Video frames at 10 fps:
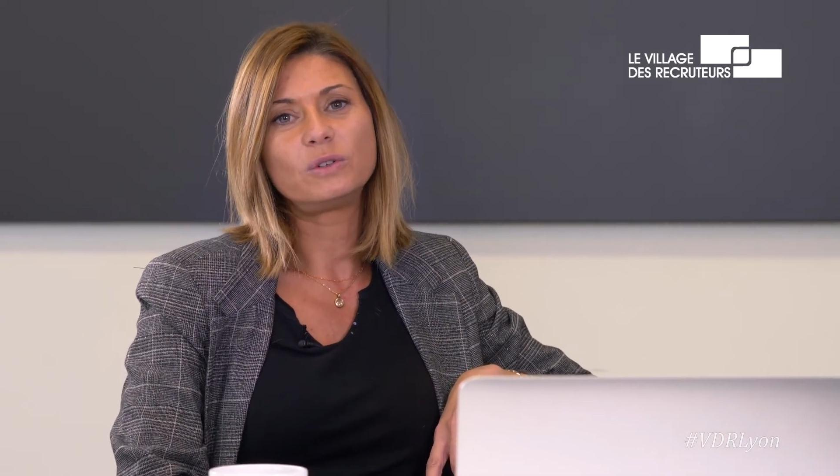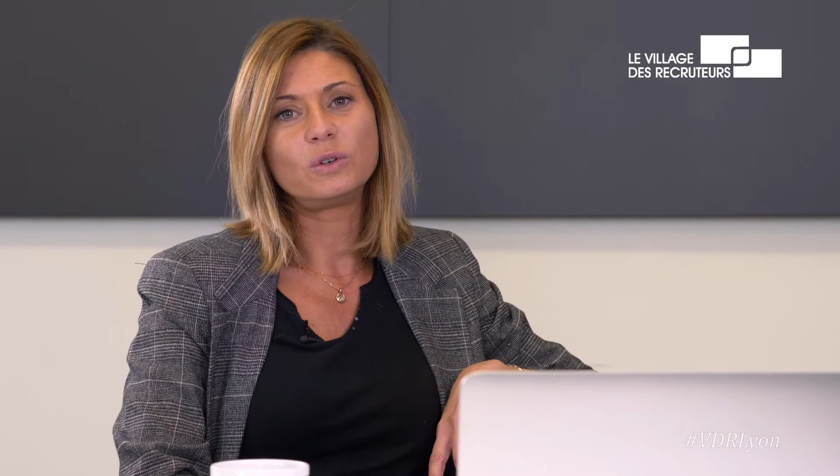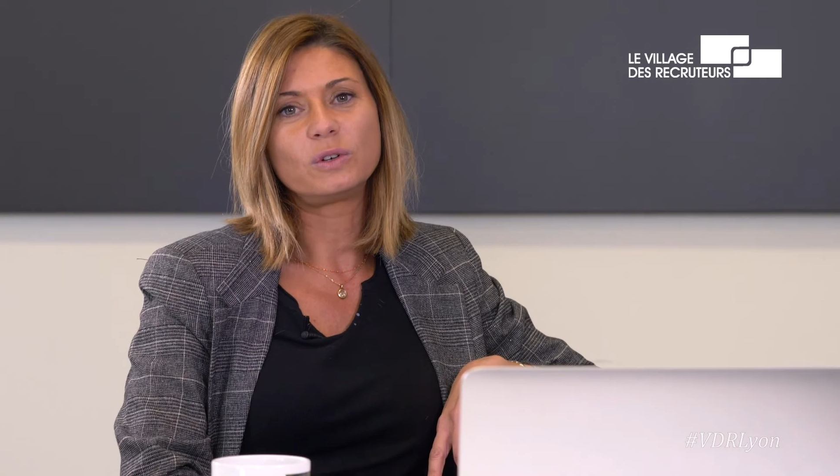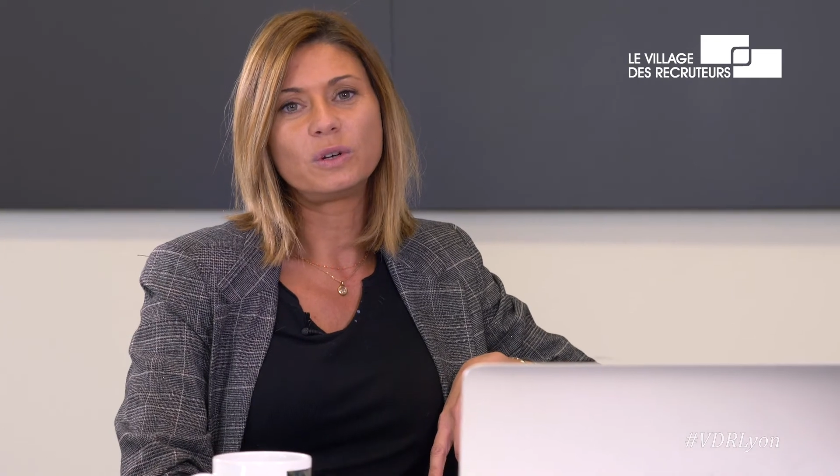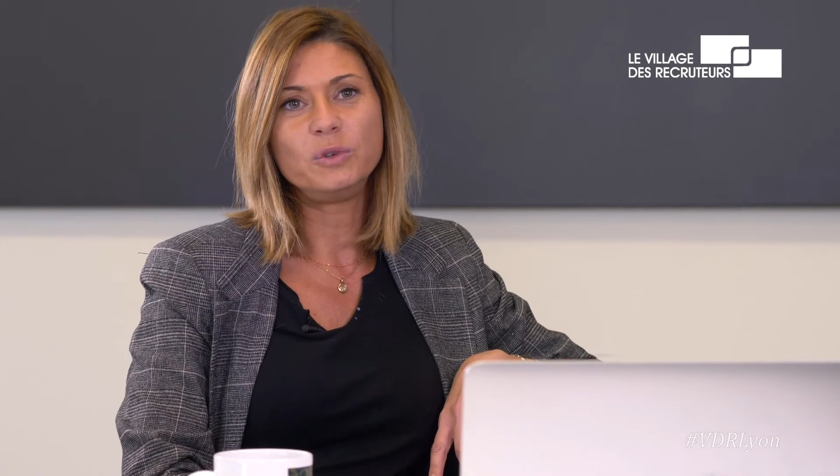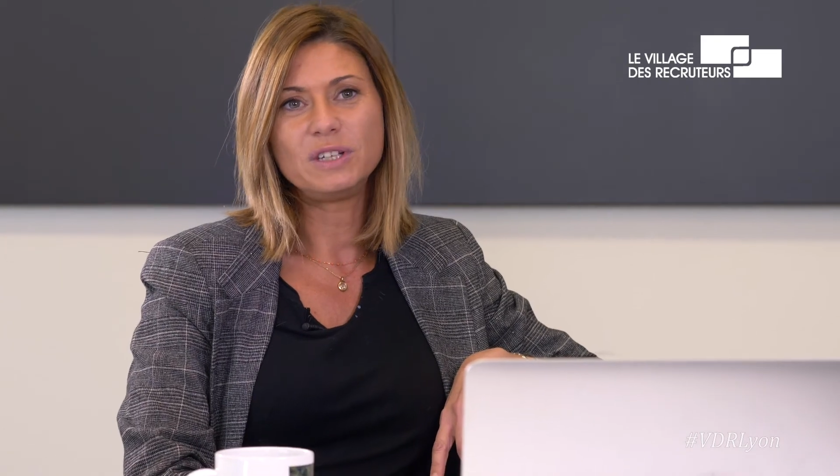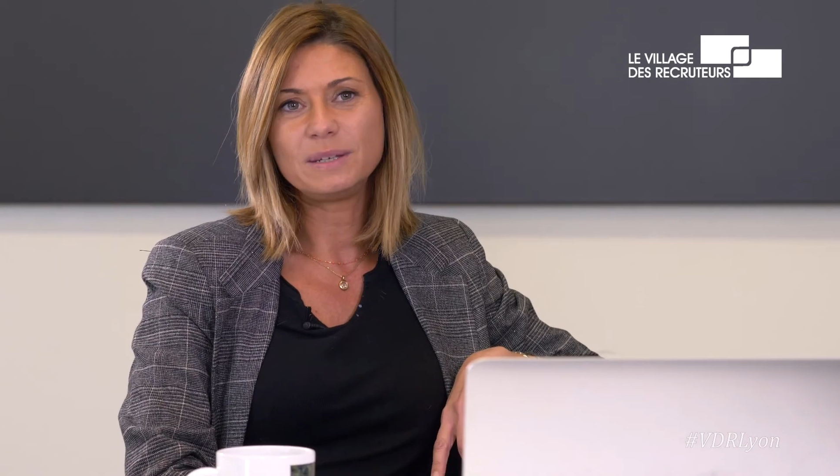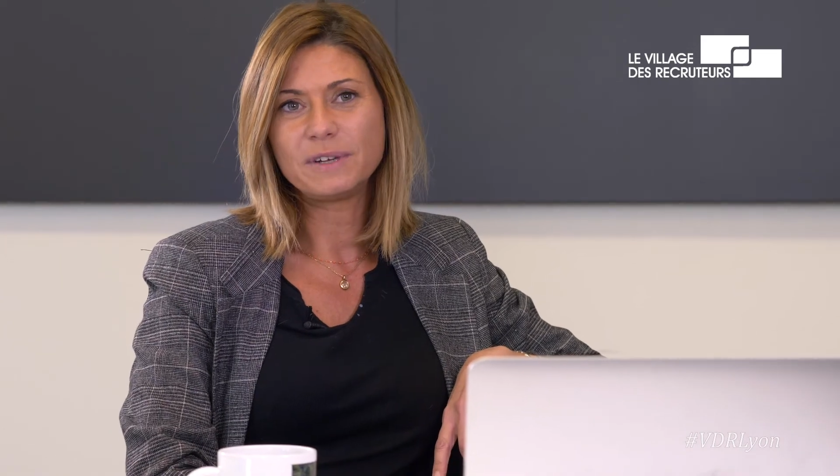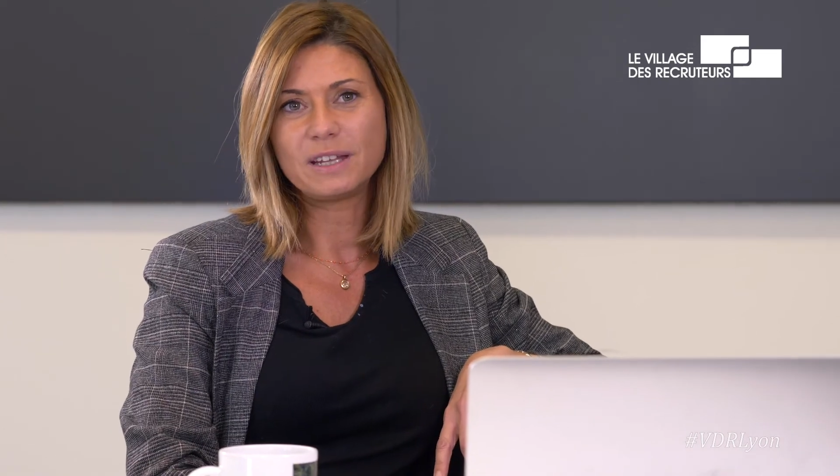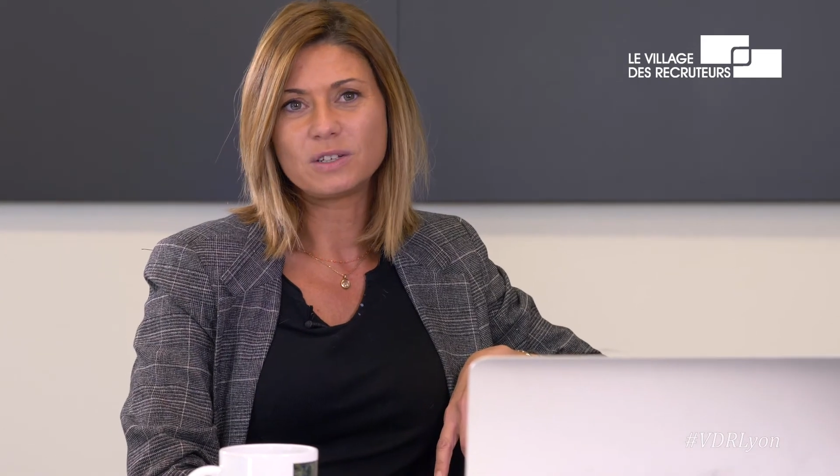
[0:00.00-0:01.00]
de
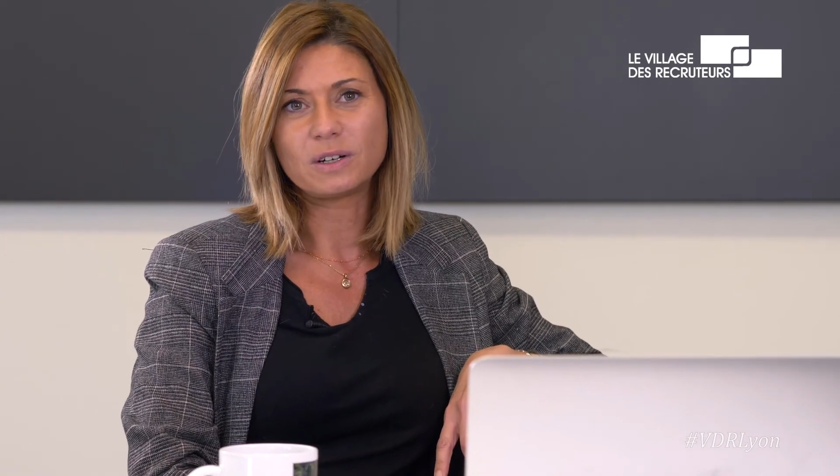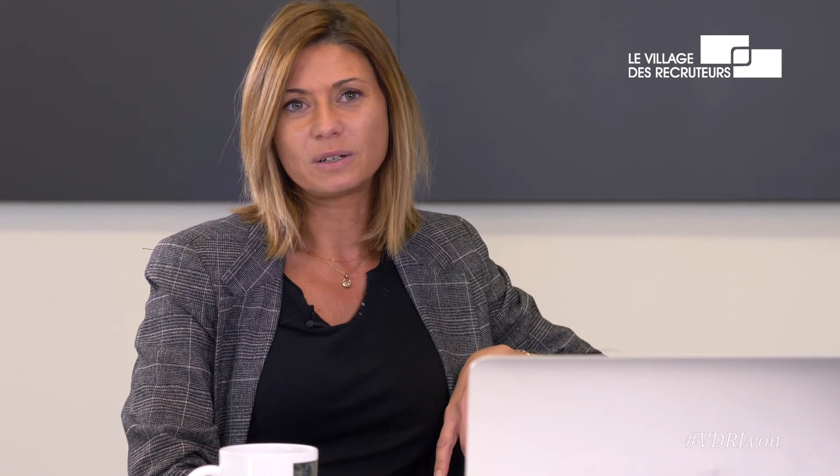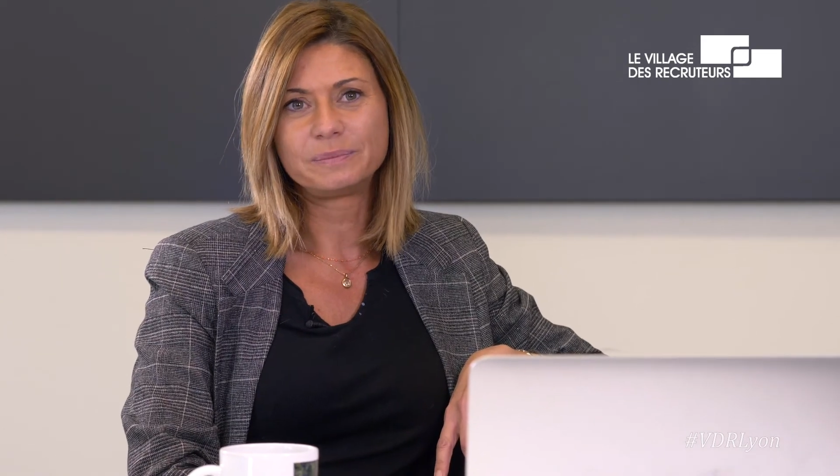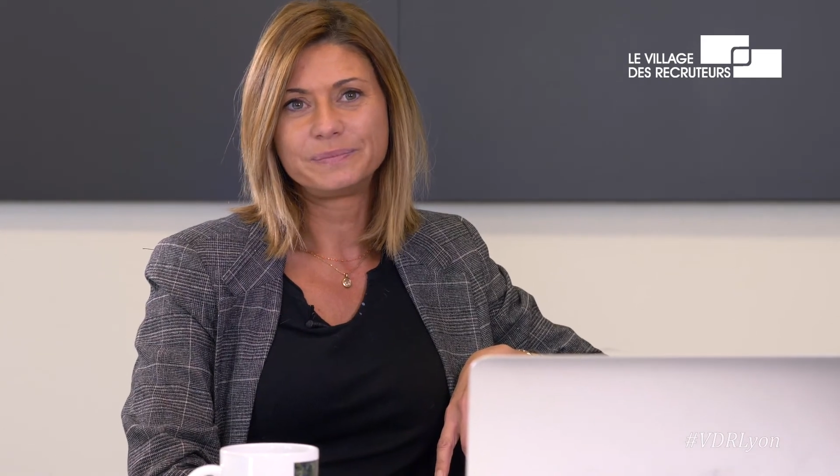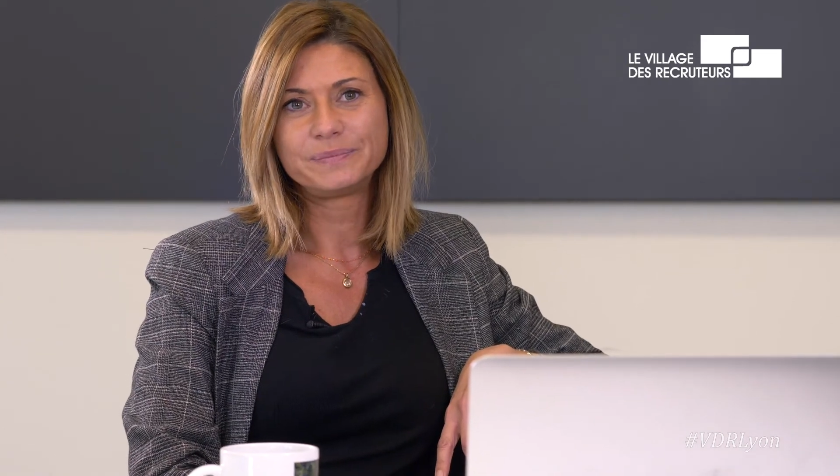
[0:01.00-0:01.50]
community manager.